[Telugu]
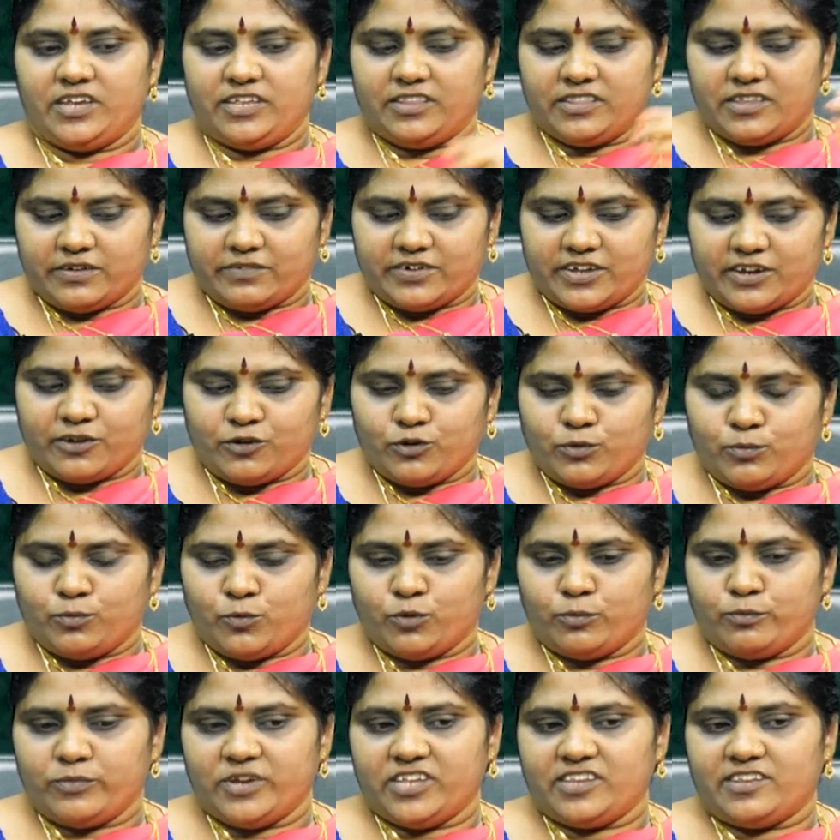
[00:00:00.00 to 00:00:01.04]
ఇంతవరకు
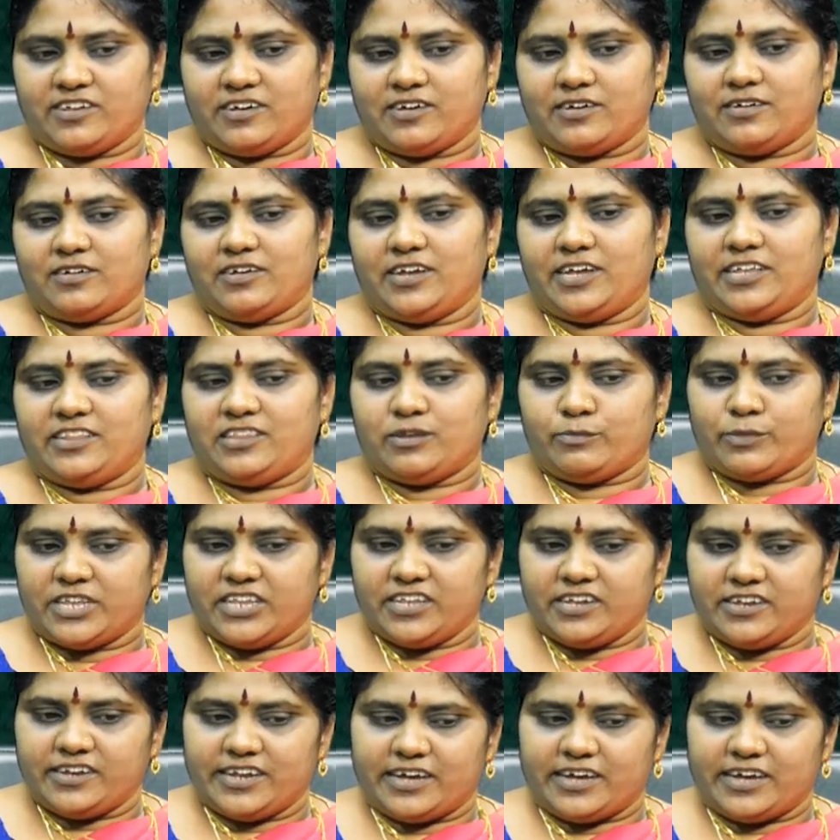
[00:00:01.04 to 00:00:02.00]
భూమి మీద ఎంతమంది